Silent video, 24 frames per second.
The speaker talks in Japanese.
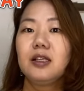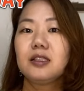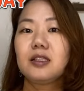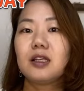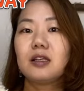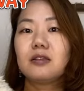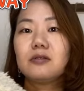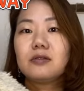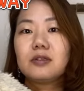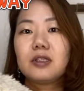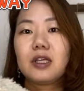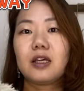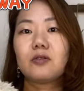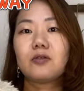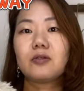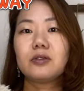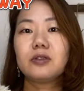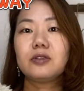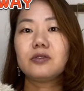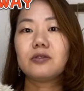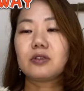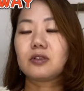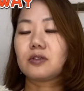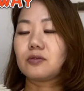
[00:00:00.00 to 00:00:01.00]
なのでこ
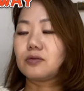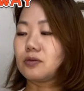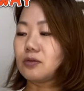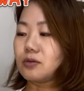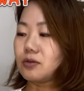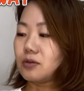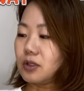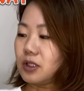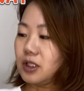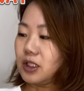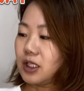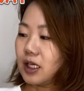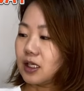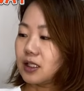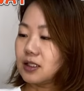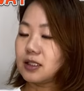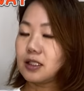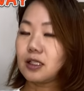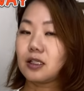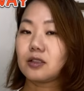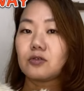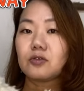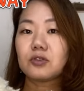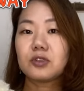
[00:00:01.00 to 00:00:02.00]
ういうのって本当にね
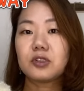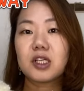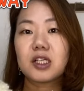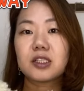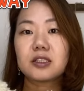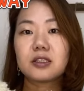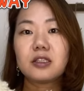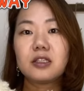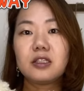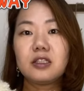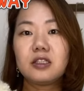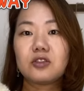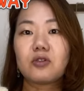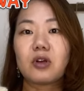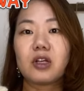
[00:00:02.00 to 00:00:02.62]
風が通しやすい印